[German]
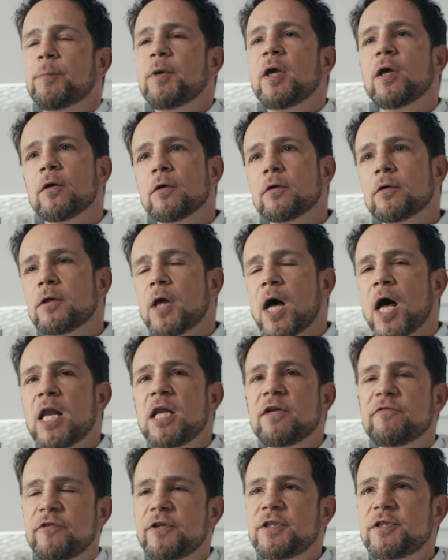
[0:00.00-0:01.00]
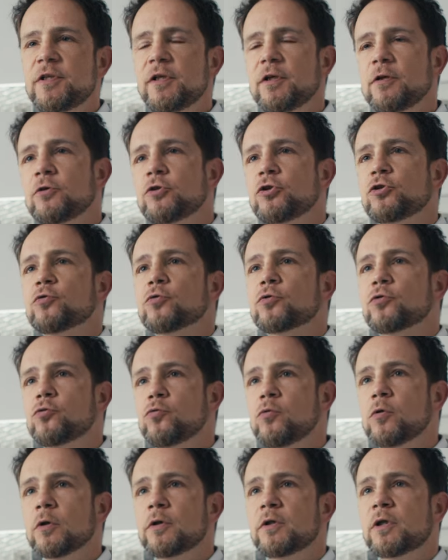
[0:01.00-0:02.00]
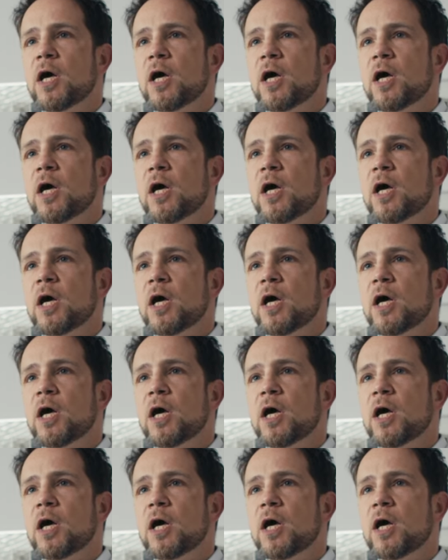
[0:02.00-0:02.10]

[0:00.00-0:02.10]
im Gehirn alle wichtigen Strukturen